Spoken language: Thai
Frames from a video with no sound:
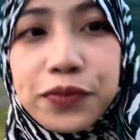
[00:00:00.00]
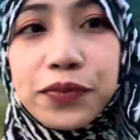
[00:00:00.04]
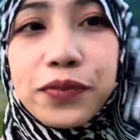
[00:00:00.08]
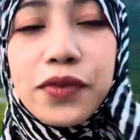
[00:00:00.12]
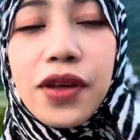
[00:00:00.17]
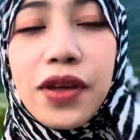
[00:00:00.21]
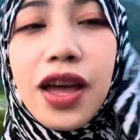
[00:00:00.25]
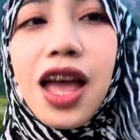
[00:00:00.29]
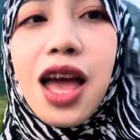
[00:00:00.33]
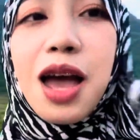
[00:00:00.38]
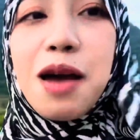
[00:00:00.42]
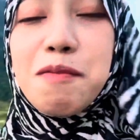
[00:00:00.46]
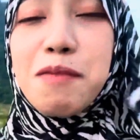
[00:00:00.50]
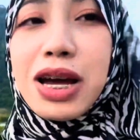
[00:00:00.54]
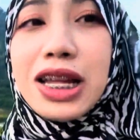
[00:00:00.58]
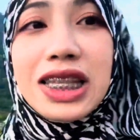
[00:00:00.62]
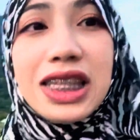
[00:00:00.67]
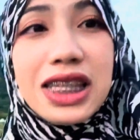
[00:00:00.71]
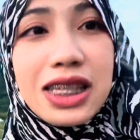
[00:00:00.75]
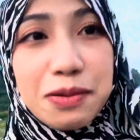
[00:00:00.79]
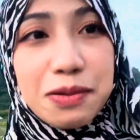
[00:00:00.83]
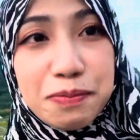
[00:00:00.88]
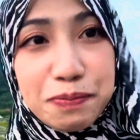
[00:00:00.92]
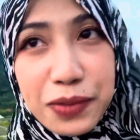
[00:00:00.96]
มมัน
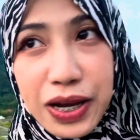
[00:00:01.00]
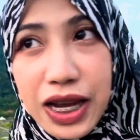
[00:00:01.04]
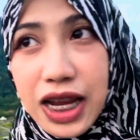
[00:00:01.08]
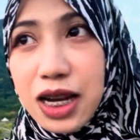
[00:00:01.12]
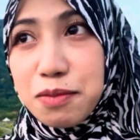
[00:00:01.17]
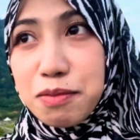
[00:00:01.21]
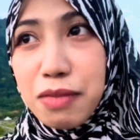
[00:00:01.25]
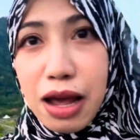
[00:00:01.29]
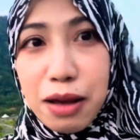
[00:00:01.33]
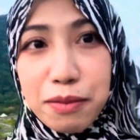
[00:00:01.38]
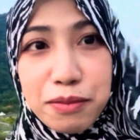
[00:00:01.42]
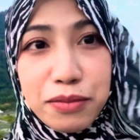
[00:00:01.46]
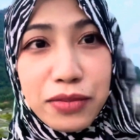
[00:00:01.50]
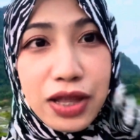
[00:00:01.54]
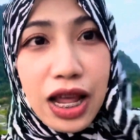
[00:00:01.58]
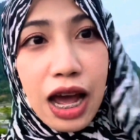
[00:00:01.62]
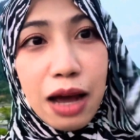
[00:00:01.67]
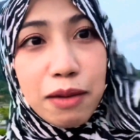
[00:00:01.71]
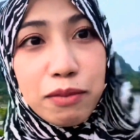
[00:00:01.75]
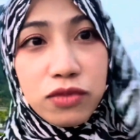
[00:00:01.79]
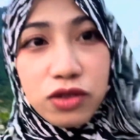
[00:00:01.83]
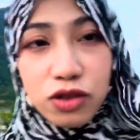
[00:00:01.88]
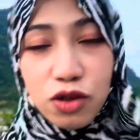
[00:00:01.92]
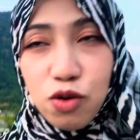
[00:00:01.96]
จะเป็นแบบ
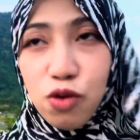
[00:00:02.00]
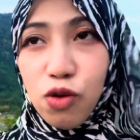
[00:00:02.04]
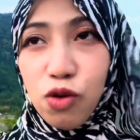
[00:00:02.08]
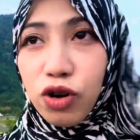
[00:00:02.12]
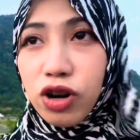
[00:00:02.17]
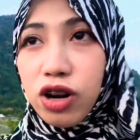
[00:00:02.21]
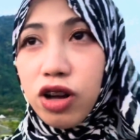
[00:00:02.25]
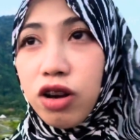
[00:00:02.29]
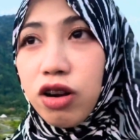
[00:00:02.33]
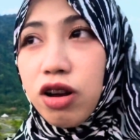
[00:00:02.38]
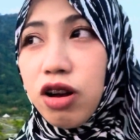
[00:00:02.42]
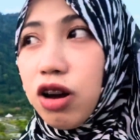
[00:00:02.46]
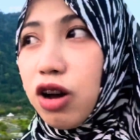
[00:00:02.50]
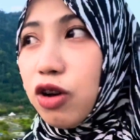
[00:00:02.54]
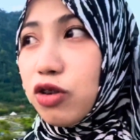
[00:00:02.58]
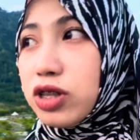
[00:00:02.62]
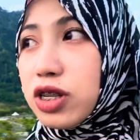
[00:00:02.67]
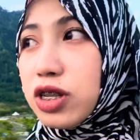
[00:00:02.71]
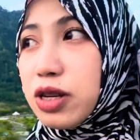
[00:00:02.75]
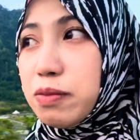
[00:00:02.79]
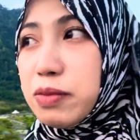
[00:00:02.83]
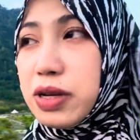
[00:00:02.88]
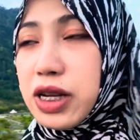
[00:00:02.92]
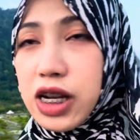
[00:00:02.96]
น้ำตกแล้วก็เขา
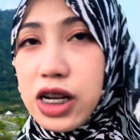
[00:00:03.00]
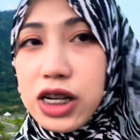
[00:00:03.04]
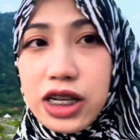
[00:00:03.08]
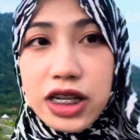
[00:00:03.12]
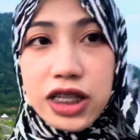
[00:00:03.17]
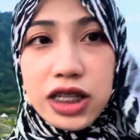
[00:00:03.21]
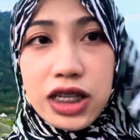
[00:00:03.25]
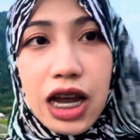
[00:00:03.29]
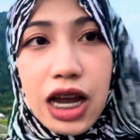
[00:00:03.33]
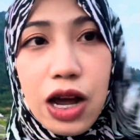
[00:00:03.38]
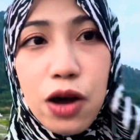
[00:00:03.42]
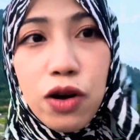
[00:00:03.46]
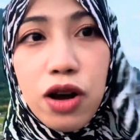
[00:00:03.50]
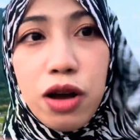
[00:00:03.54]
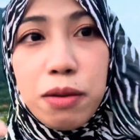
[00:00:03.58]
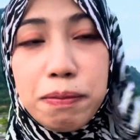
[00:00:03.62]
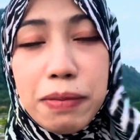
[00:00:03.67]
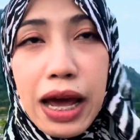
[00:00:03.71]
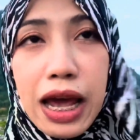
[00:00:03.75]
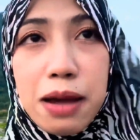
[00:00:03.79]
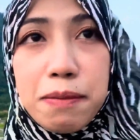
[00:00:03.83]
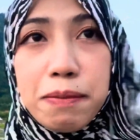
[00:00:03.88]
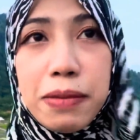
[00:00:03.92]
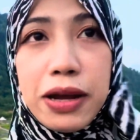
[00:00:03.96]
จะมีเรือเช่าเข้าไป
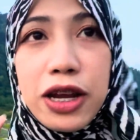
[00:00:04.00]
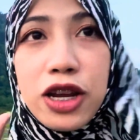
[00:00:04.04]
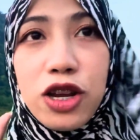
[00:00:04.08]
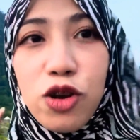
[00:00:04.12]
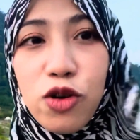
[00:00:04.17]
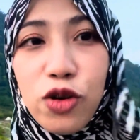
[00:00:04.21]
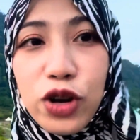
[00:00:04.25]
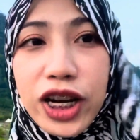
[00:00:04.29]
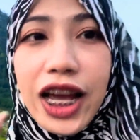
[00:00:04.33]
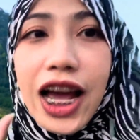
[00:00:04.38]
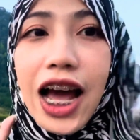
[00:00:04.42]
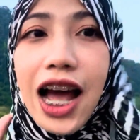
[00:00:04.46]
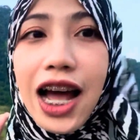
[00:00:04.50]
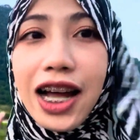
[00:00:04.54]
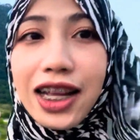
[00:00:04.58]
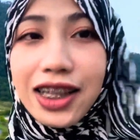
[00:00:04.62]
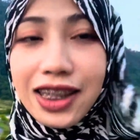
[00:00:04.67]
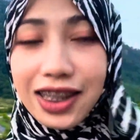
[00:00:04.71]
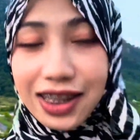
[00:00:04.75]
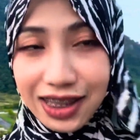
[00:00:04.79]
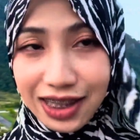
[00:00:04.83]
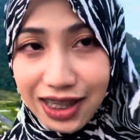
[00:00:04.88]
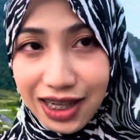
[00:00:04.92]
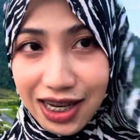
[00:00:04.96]
ไปนอนกลาง
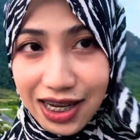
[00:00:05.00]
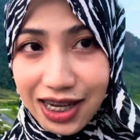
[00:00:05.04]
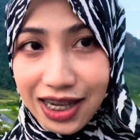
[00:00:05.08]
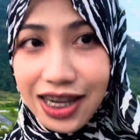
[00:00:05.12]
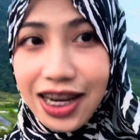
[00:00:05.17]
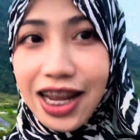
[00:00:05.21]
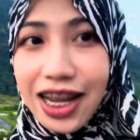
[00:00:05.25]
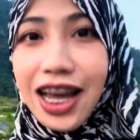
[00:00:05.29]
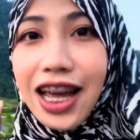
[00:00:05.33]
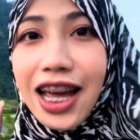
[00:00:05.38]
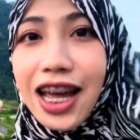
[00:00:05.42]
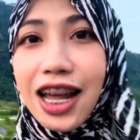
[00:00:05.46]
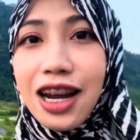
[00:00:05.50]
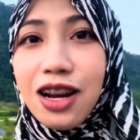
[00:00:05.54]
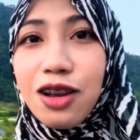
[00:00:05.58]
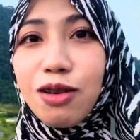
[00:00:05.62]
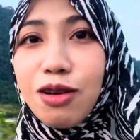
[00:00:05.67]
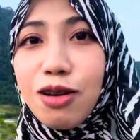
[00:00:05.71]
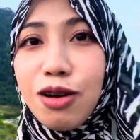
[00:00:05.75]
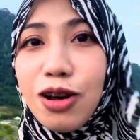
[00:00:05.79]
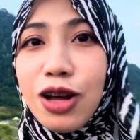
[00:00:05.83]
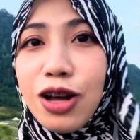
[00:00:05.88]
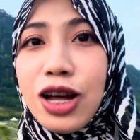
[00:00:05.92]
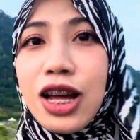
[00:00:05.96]
เต็นท์นะคะ แล้วก็